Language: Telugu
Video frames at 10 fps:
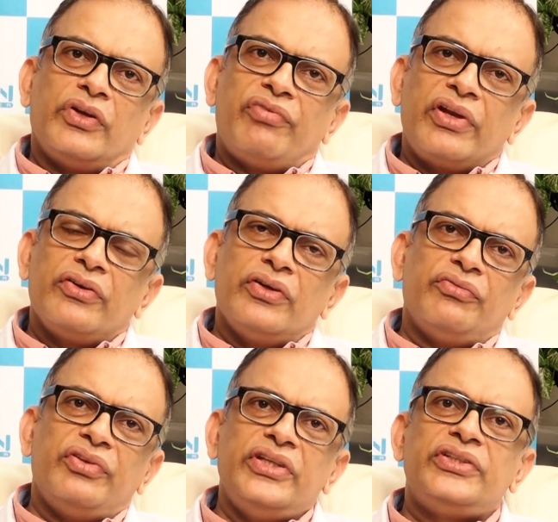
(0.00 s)
రిఫరింగ్
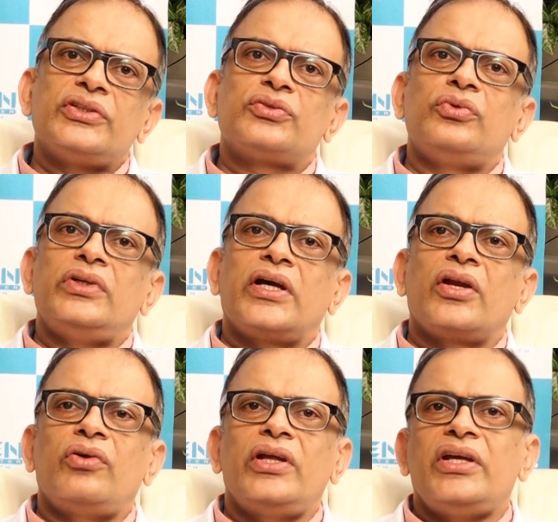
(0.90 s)
ఫిజిషియన్స్
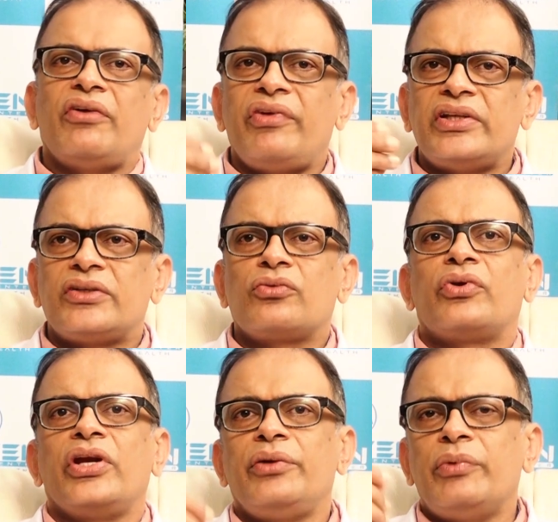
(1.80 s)
దగ్గర కూడా ఈ అవేర్నెస్ అంటే ఒక
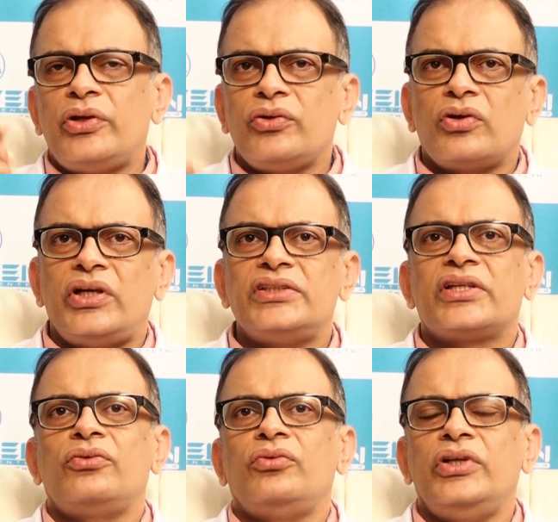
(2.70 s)
ట్రీట్మెంట్ ఒక
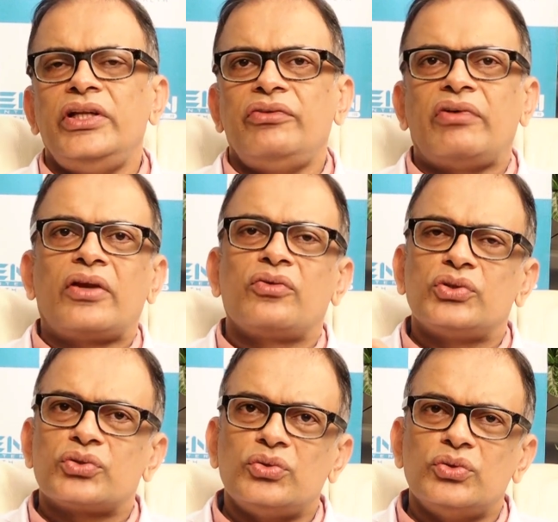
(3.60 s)
లేజర్ ఉంది
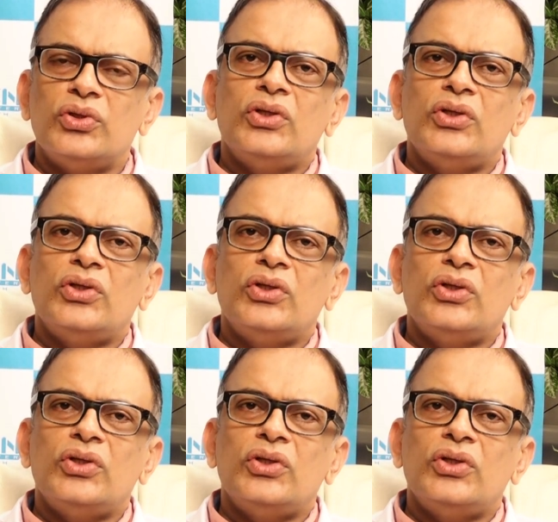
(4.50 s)
వ్యార్కోస్కు